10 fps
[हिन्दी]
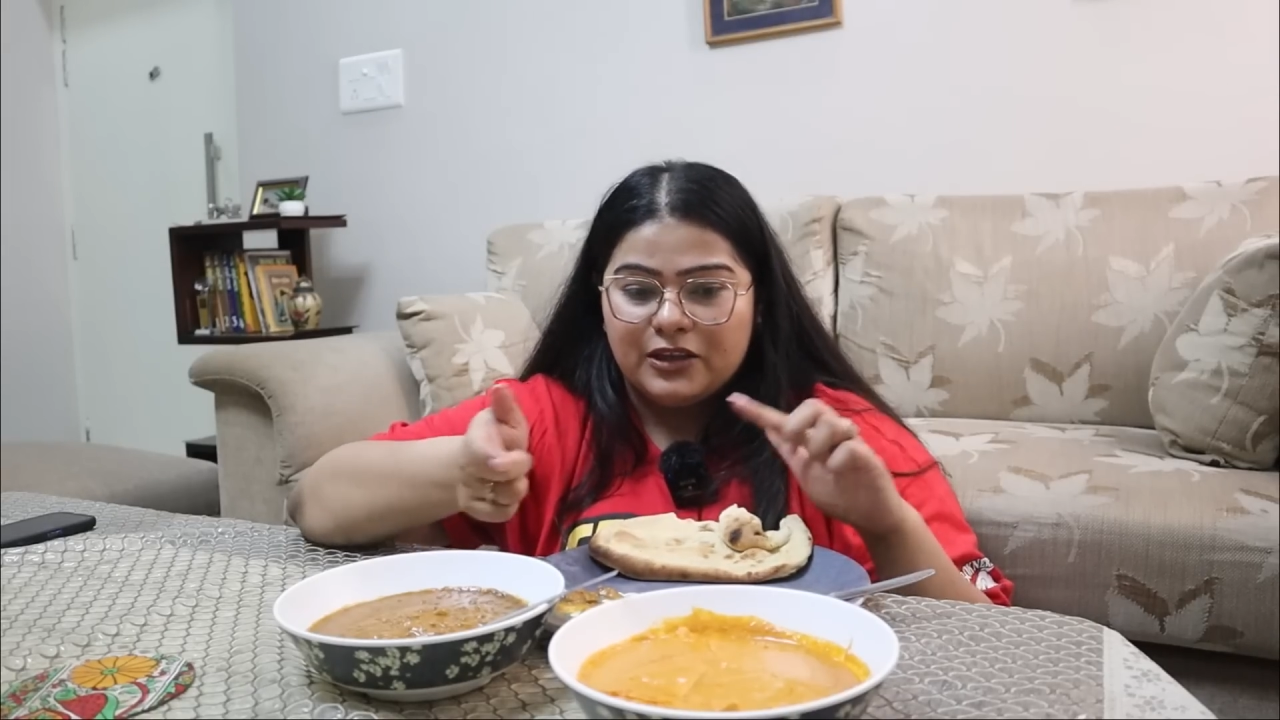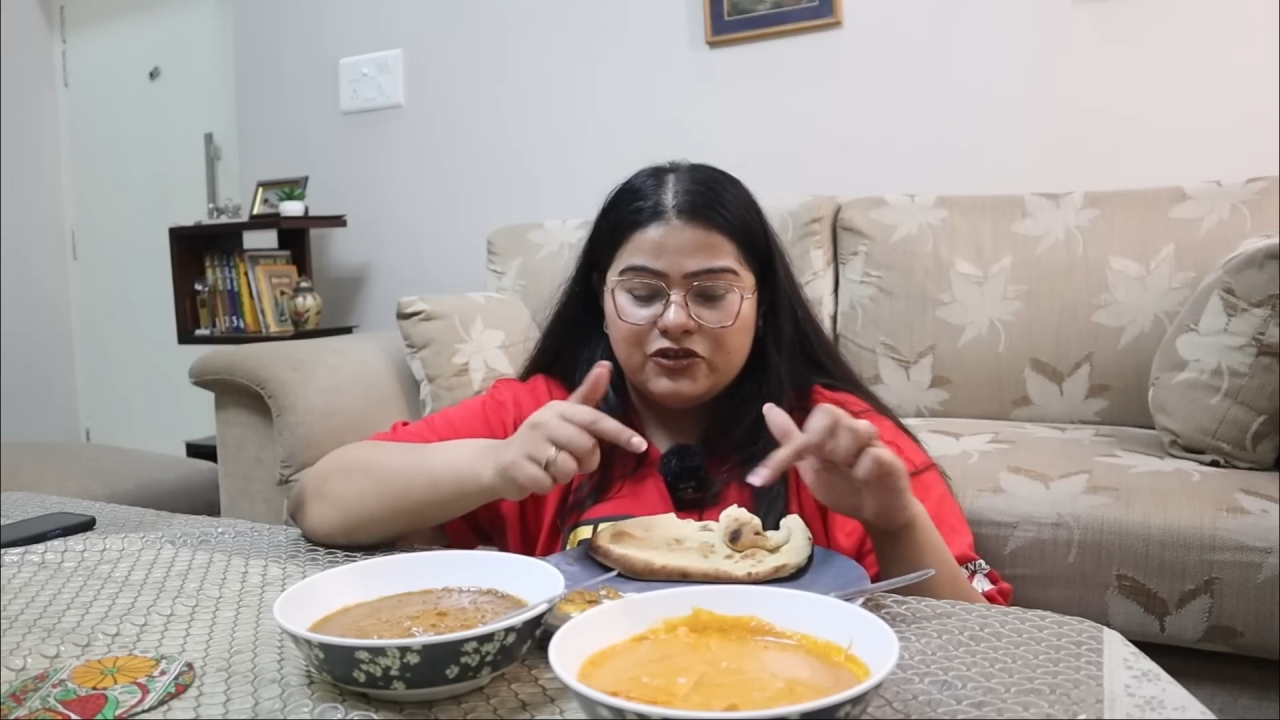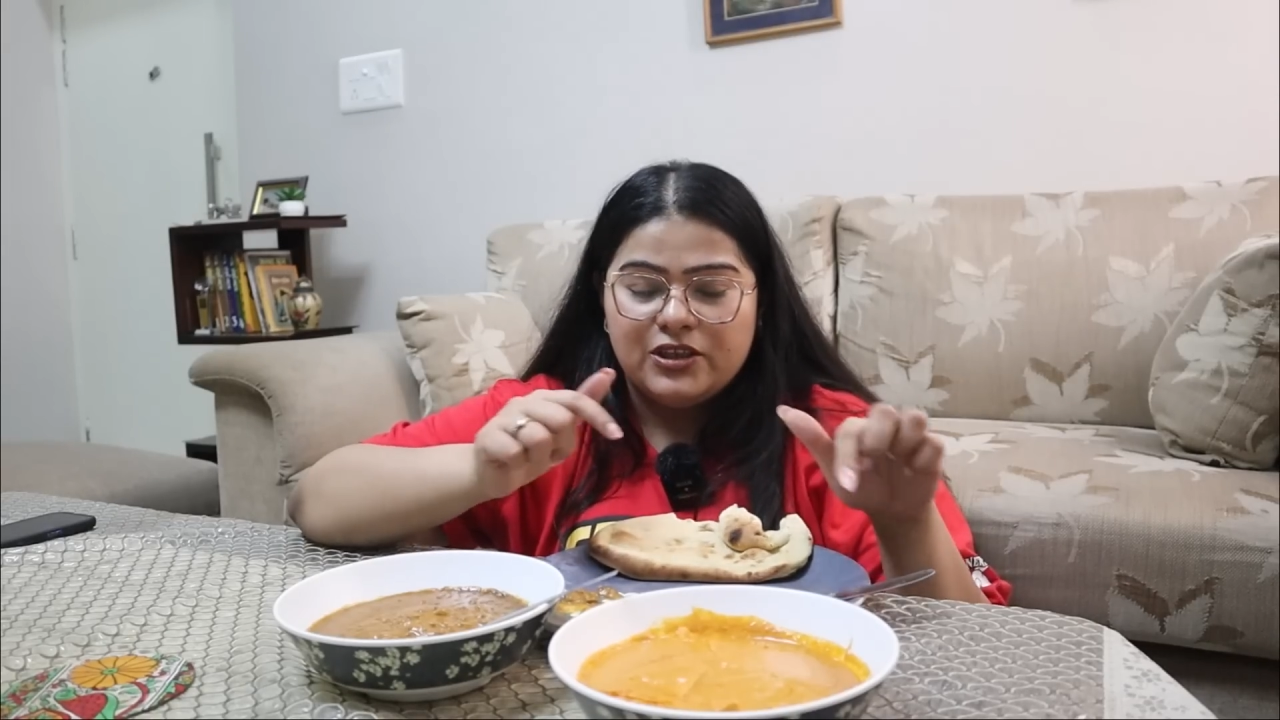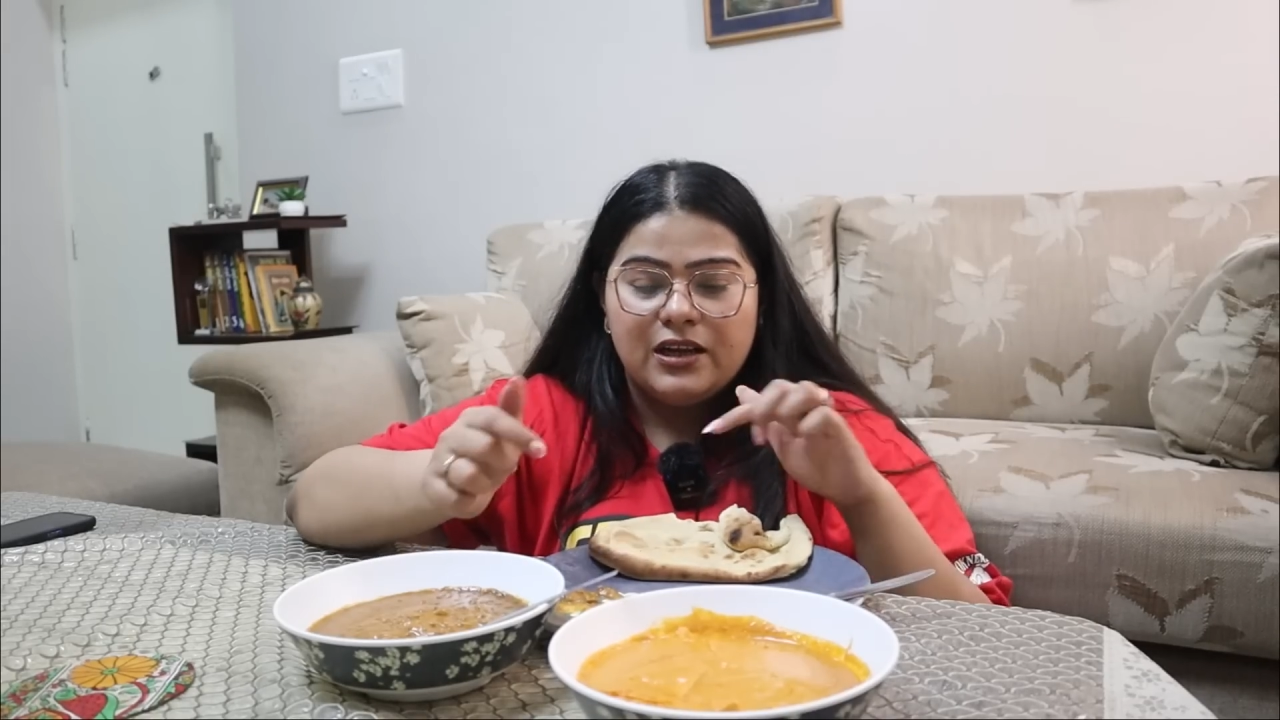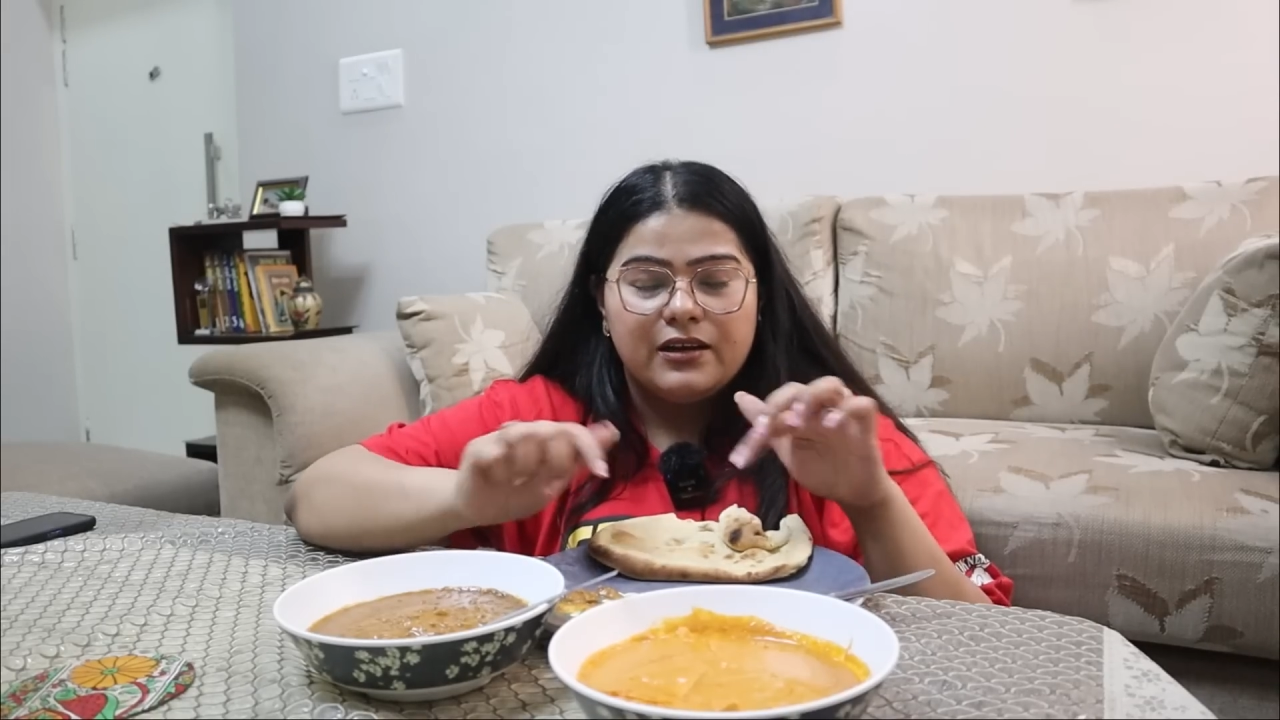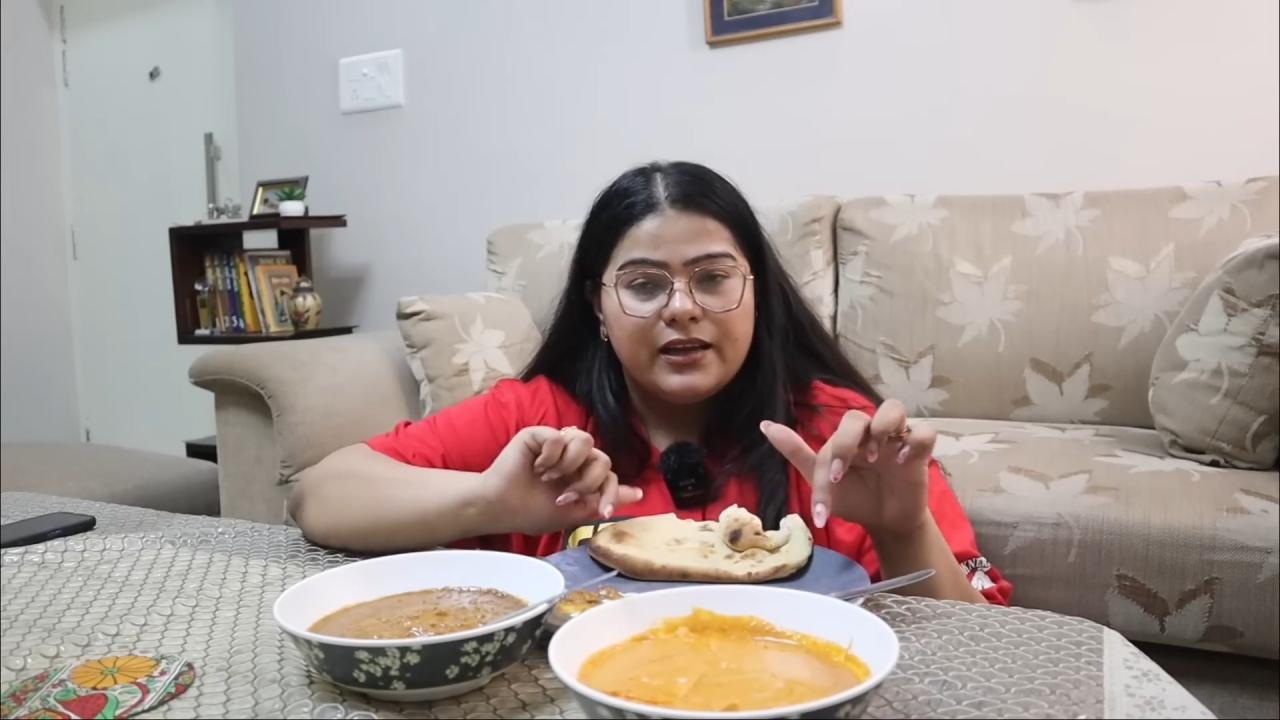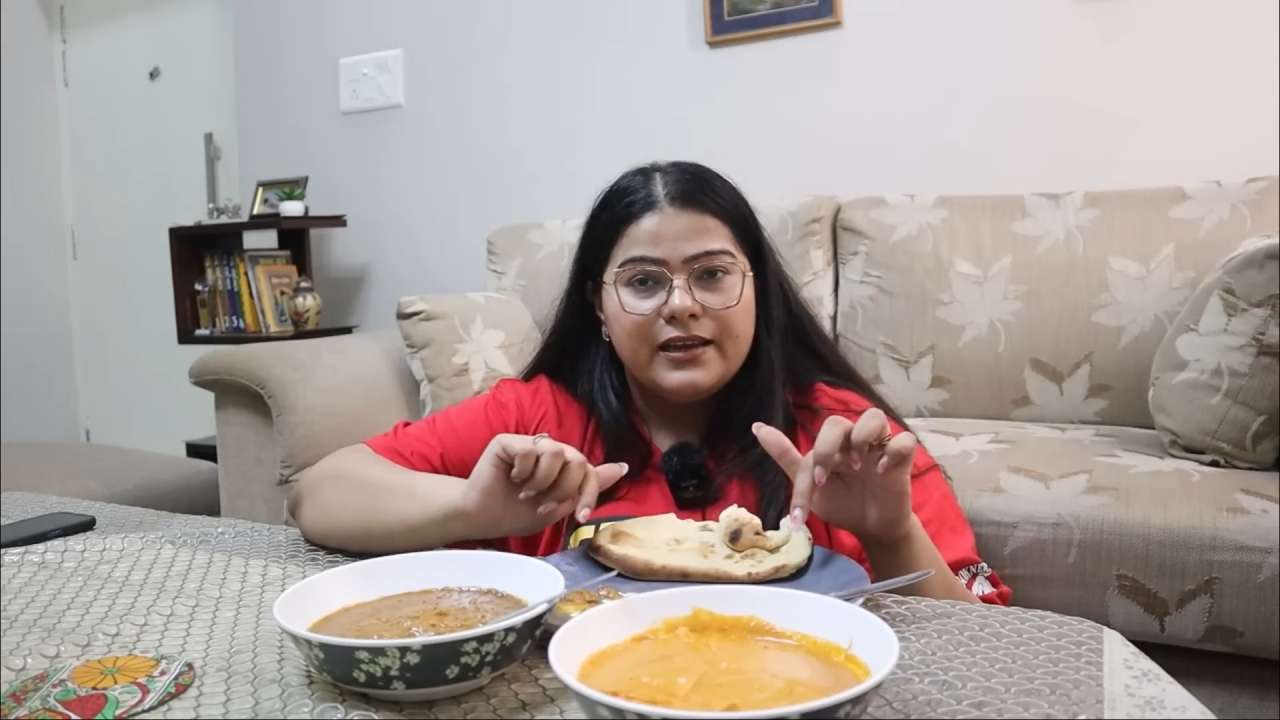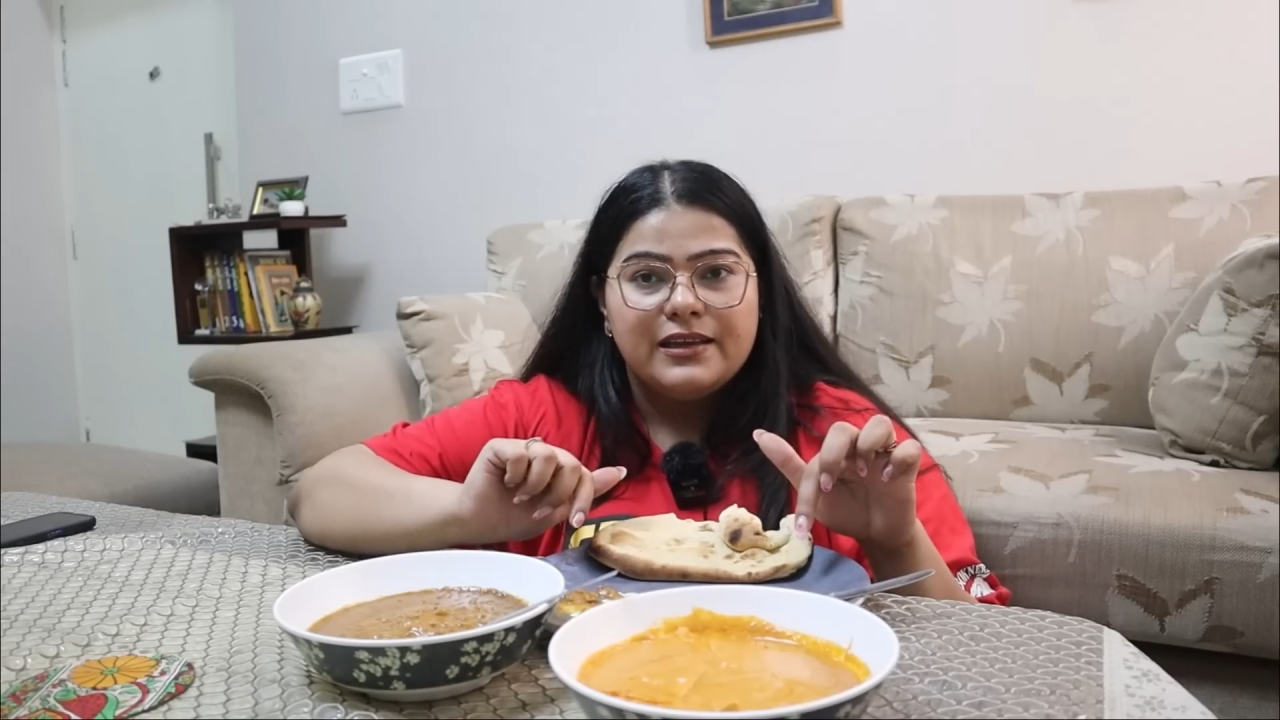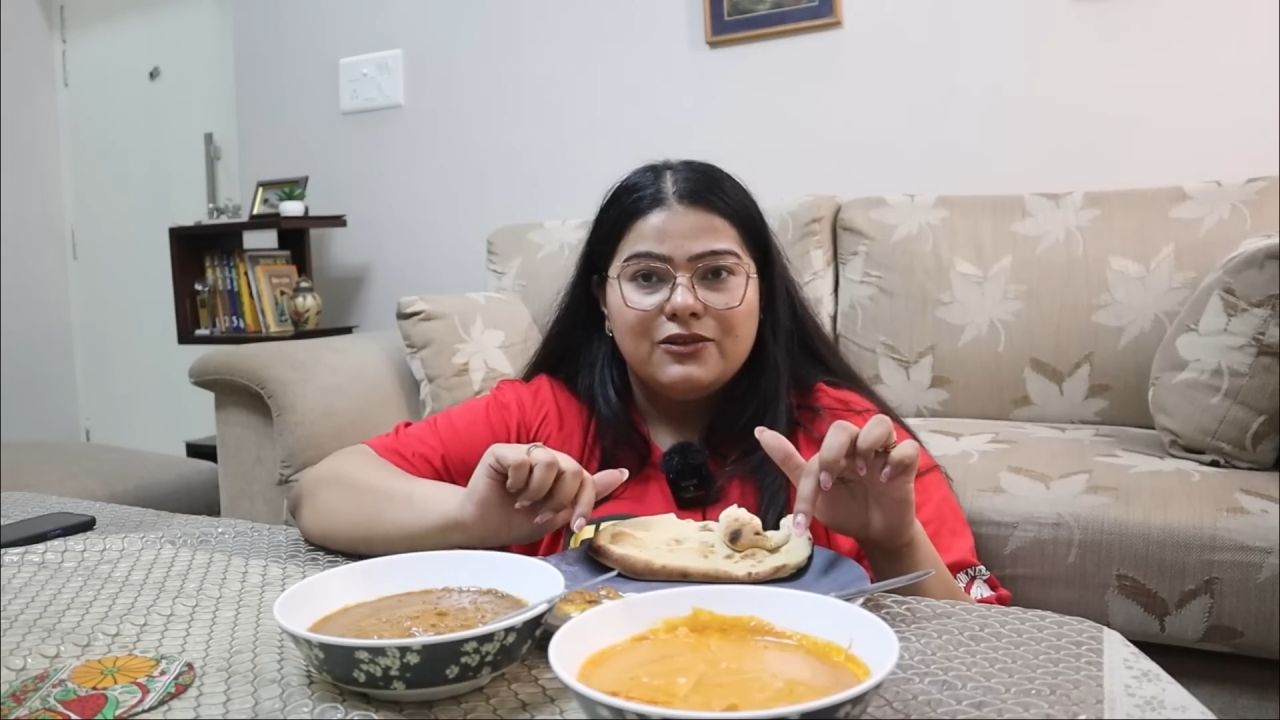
अच्छी लग रही है ये